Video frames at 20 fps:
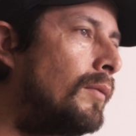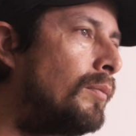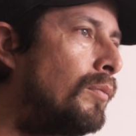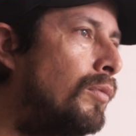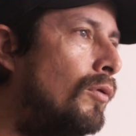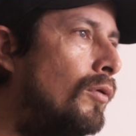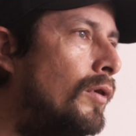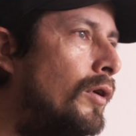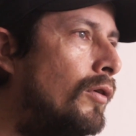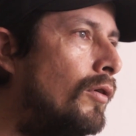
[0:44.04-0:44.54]
del
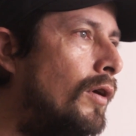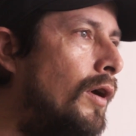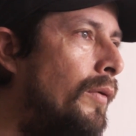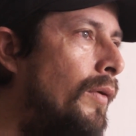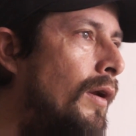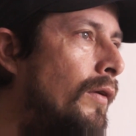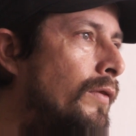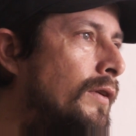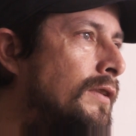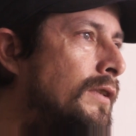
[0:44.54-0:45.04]
público
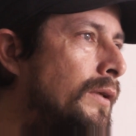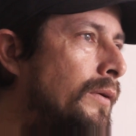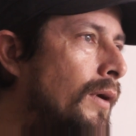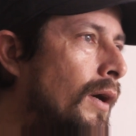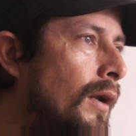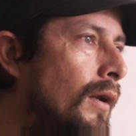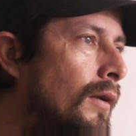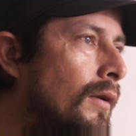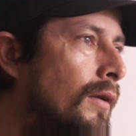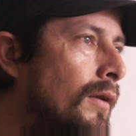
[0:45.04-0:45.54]
que va al
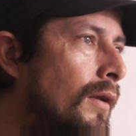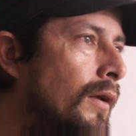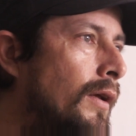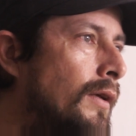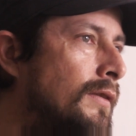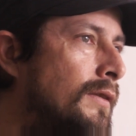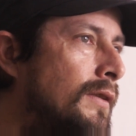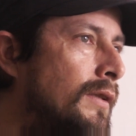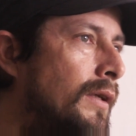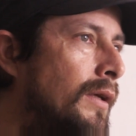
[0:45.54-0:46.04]
festival
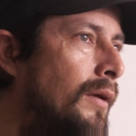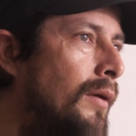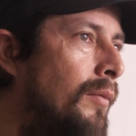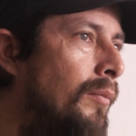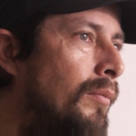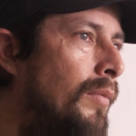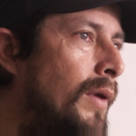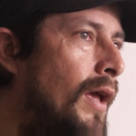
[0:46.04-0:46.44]
este,